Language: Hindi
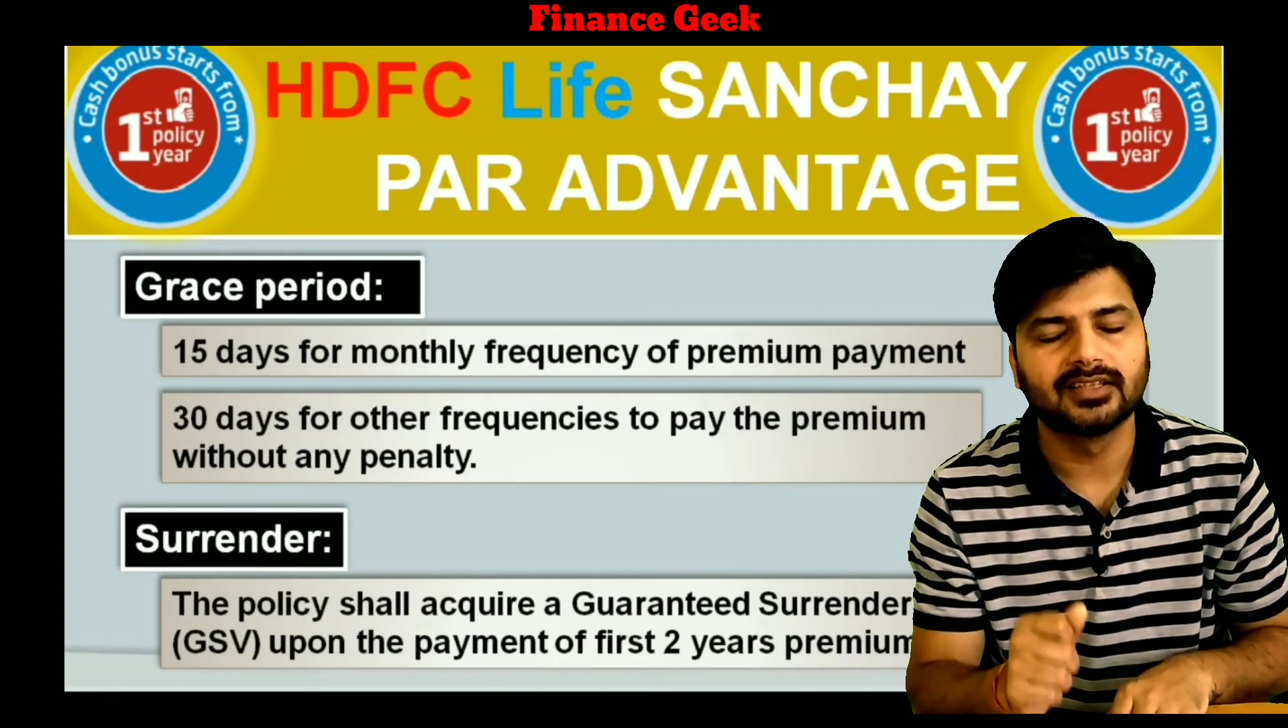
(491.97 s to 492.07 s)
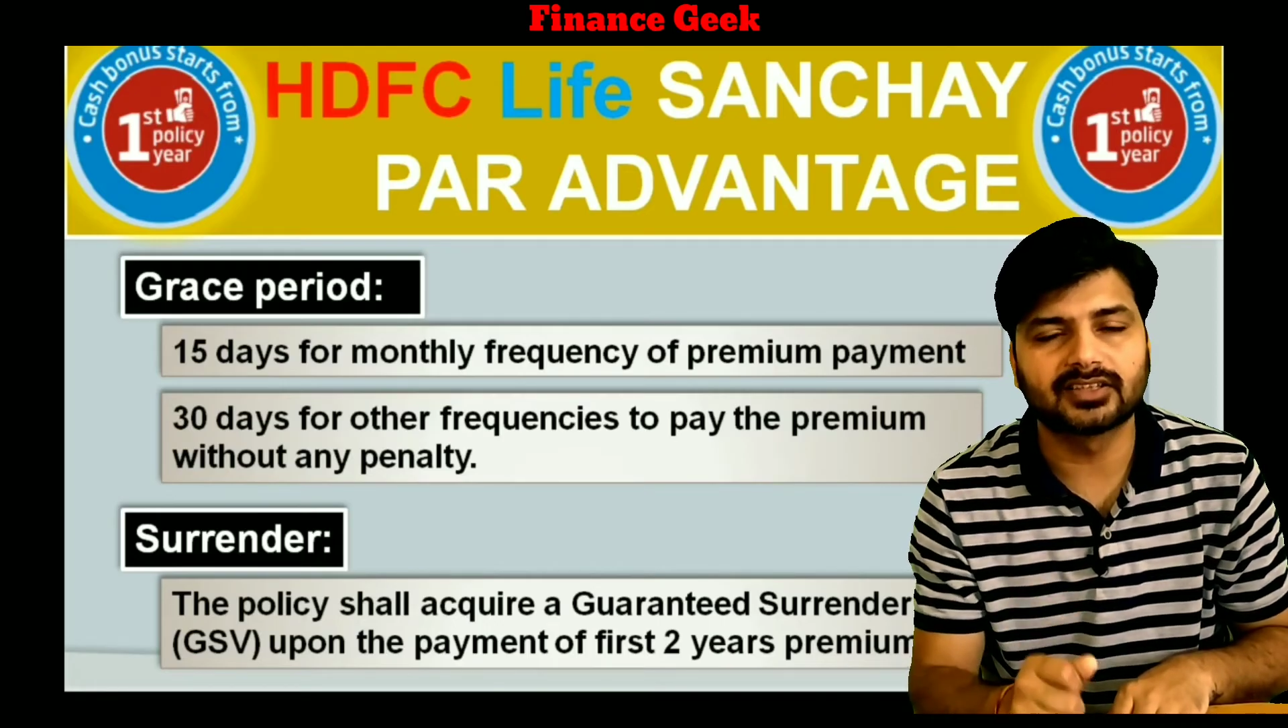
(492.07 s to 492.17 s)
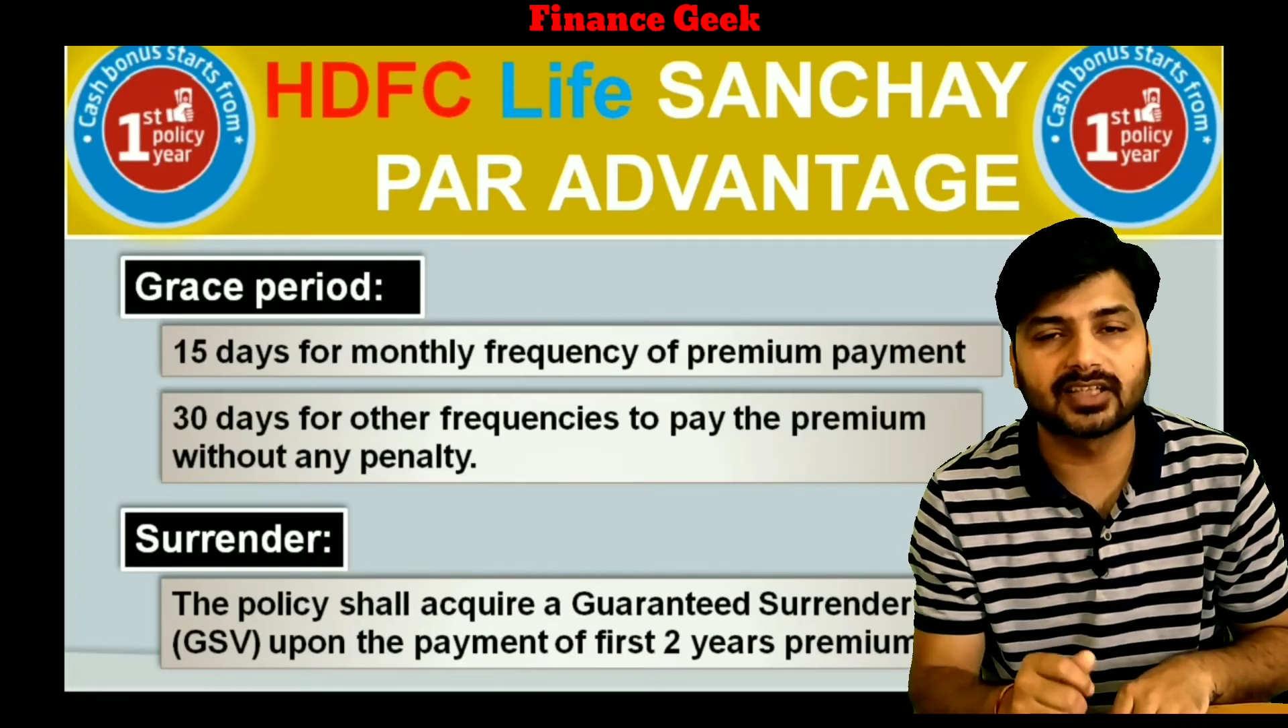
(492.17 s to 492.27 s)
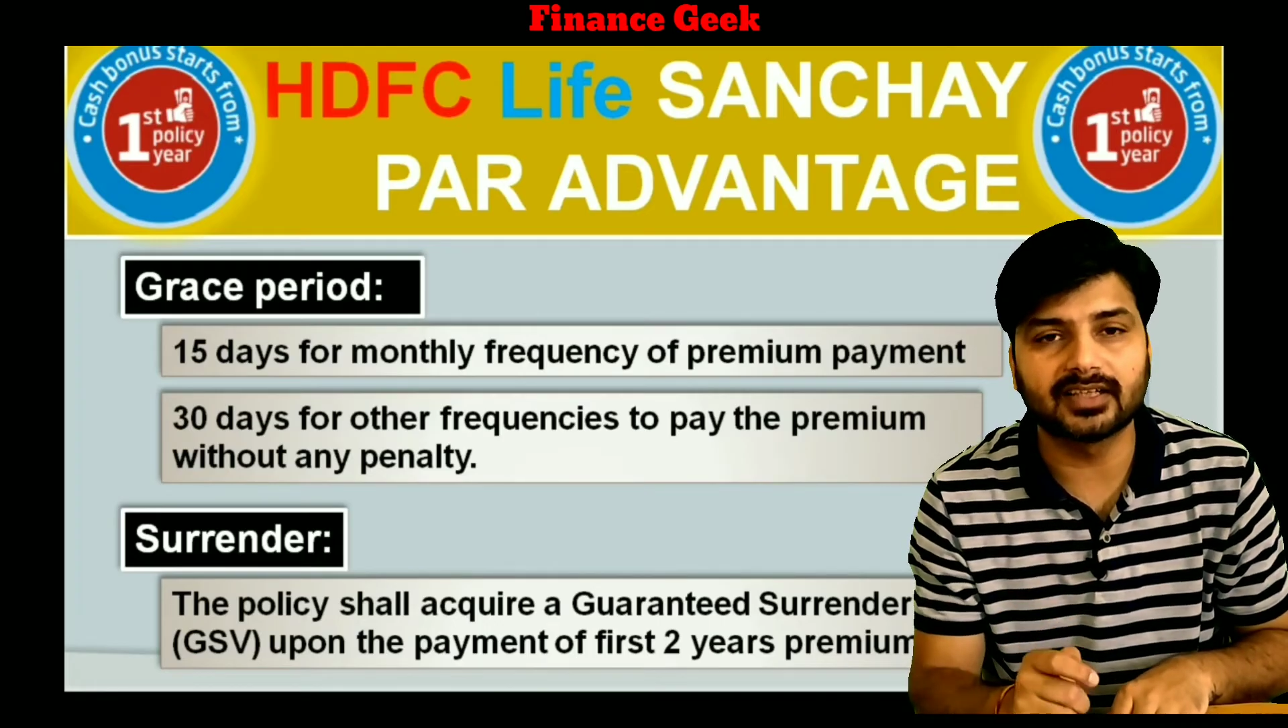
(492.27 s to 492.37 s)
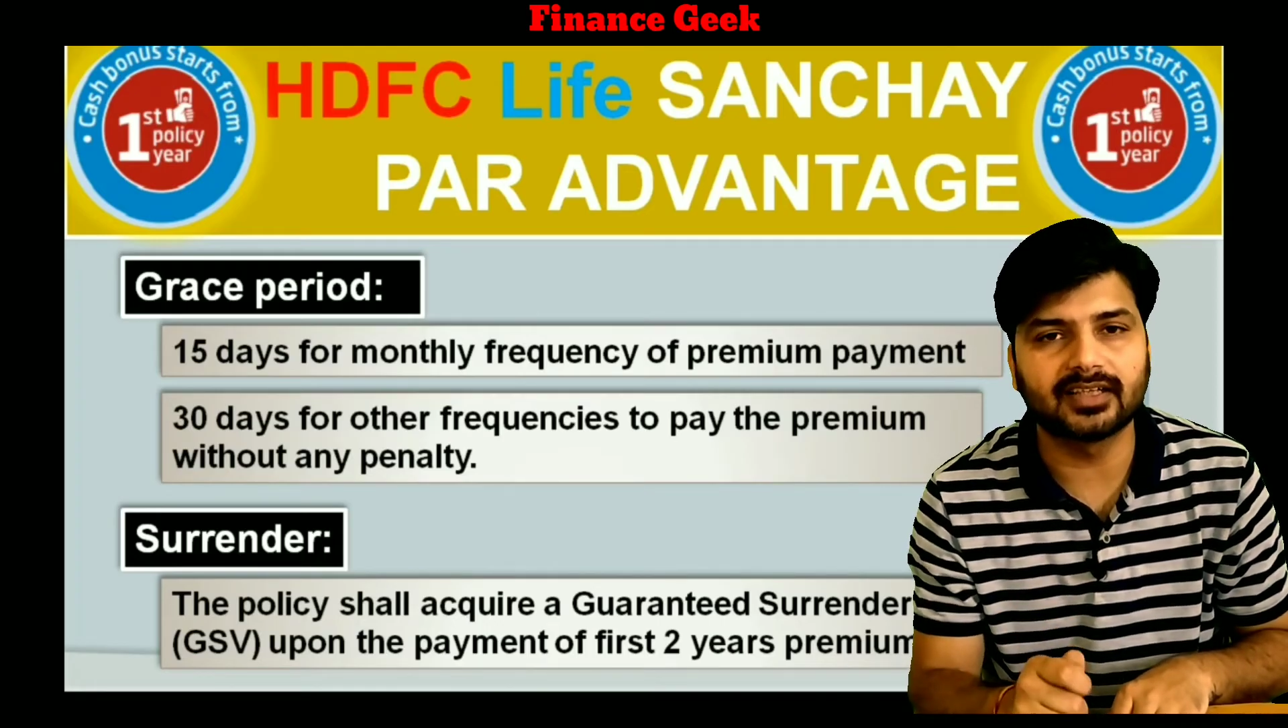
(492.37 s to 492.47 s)

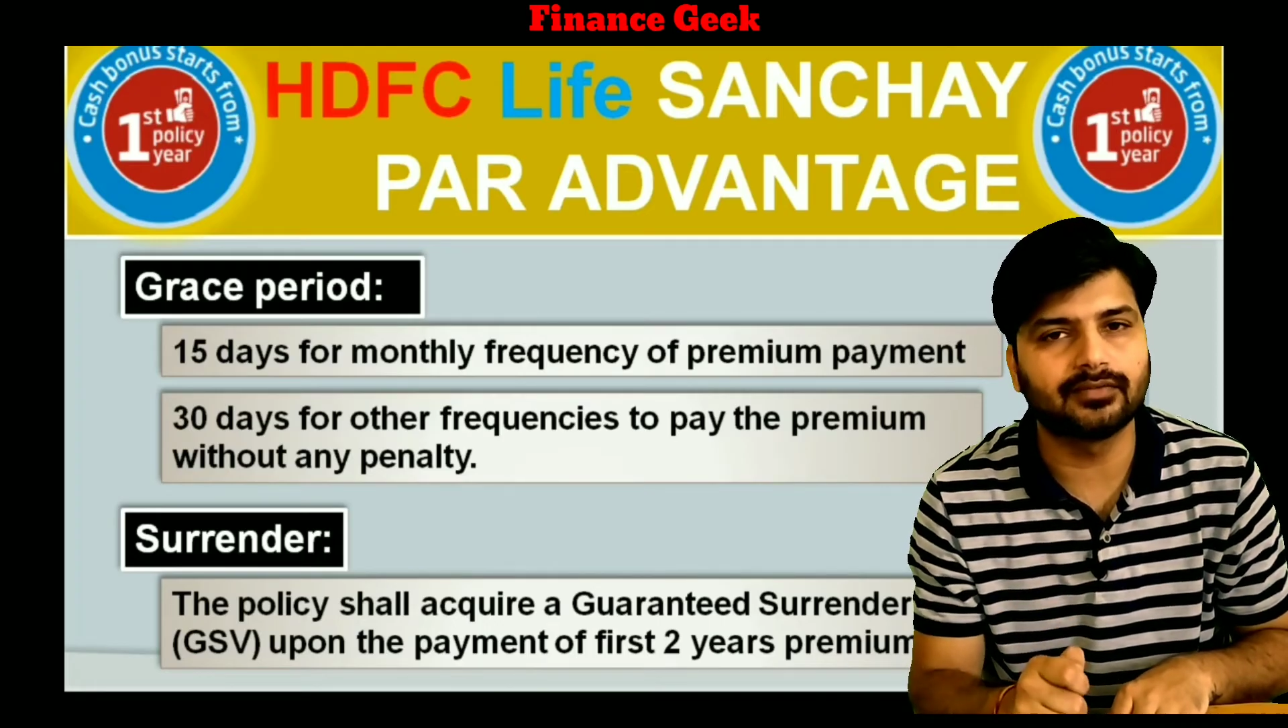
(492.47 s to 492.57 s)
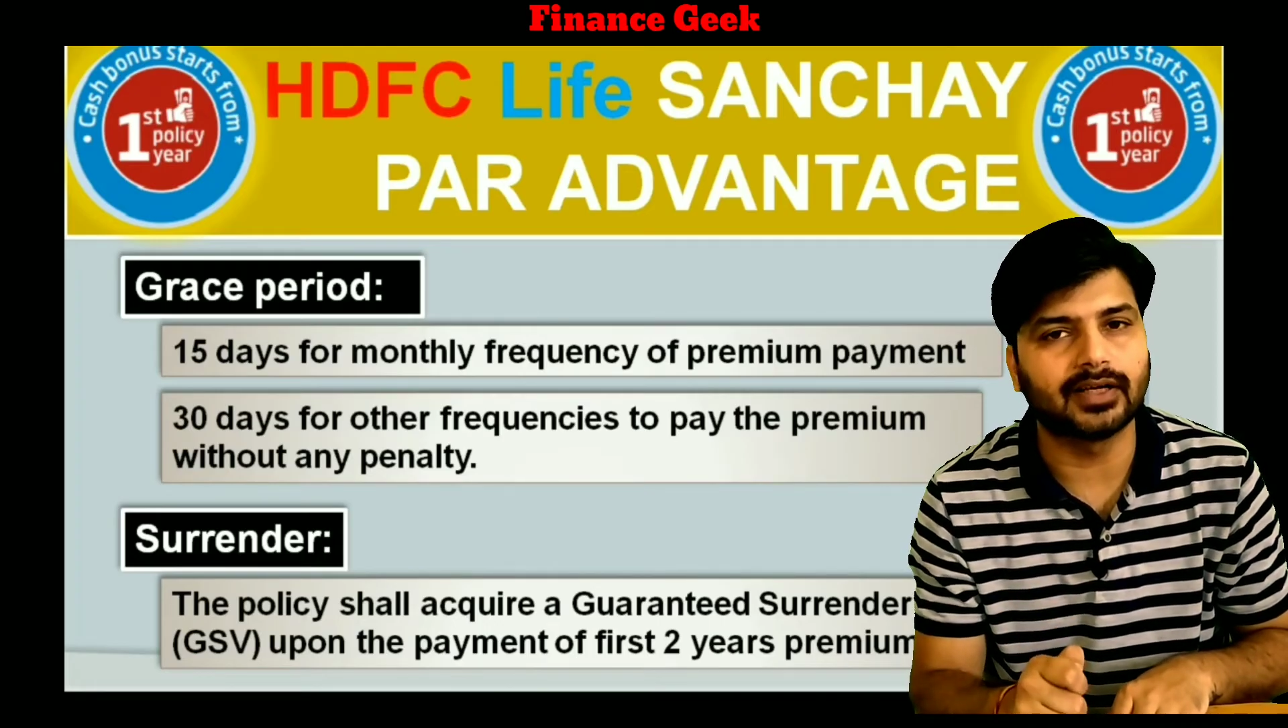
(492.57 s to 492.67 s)
सरेंडर